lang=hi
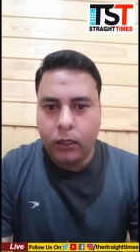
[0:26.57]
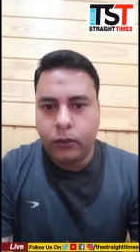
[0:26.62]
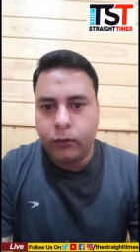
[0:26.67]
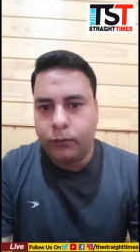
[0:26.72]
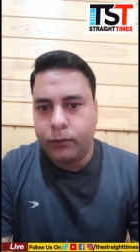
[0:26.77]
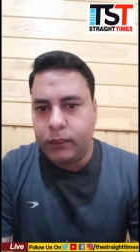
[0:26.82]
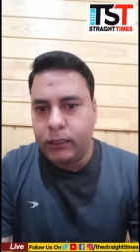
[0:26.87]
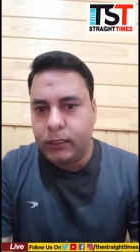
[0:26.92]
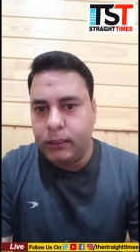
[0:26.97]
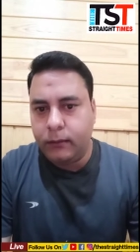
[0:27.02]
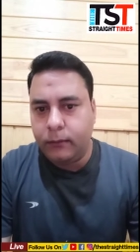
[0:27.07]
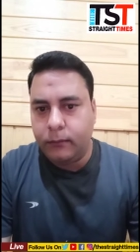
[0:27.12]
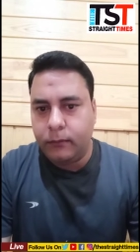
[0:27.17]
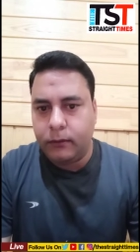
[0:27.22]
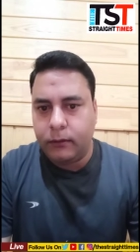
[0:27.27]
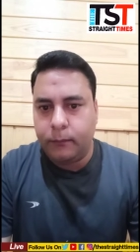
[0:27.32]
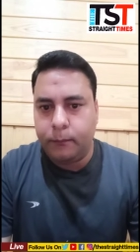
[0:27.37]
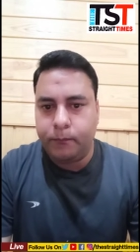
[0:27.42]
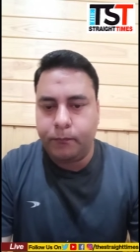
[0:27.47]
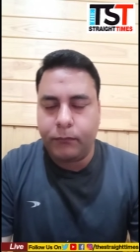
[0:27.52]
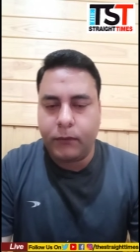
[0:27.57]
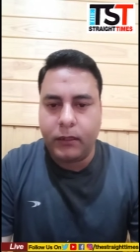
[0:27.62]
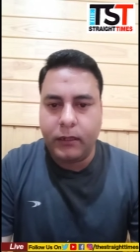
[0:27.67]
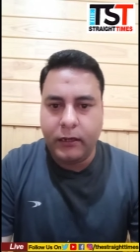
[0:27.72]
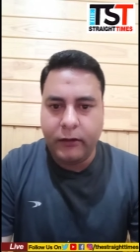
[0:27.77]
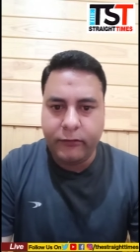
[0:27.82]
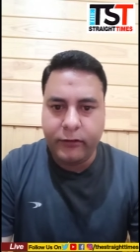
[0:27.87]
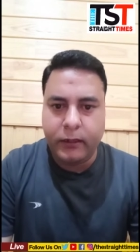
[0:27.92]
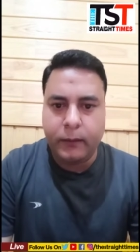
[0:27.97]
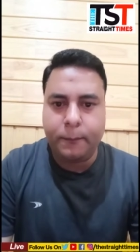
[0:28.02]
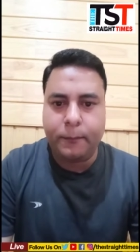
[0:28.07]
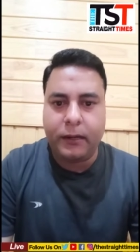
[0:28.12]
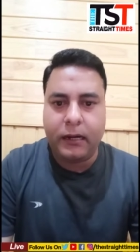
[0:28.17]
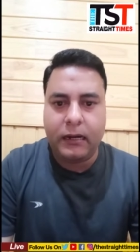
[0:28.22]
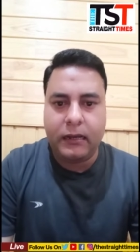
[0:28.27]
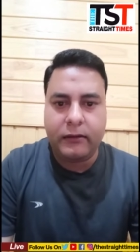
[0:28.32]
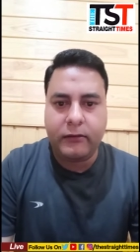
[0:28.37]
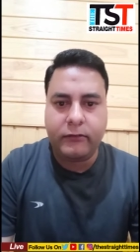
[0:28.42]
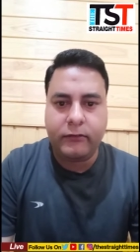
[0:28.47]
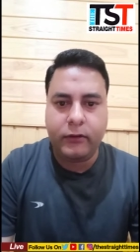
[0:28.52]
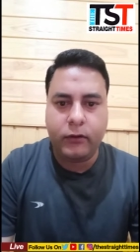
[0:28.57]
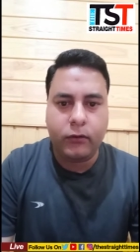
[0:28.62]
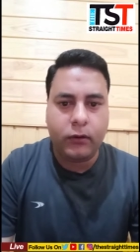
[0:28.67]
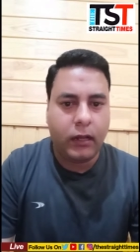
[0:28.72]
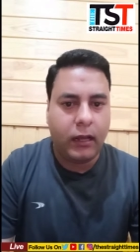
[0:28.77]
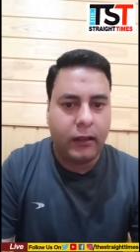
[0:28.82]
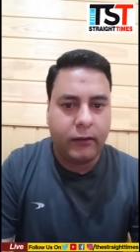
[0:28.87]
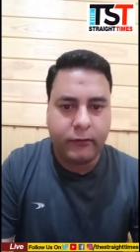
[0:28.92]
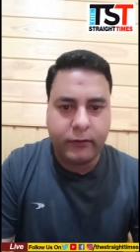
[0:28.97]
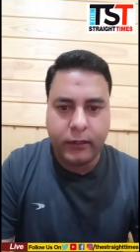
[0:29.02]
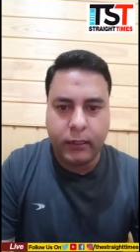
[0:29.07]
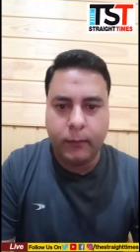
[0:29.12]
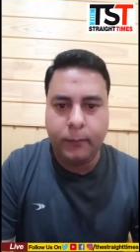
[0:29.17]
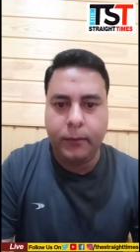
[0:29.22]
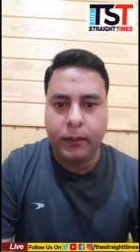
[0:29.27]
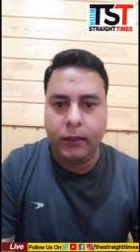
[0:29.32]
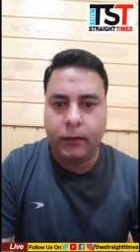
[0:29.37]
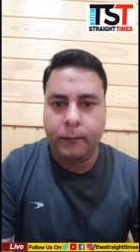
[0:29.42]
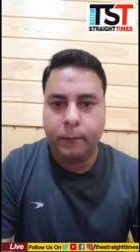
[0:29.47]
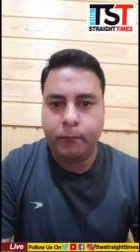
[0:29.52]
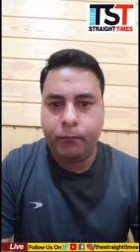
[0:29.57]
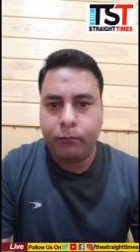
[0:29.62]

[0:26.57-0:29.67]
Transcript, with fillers: क्योंकि रिसेंट पास से और आजकल भी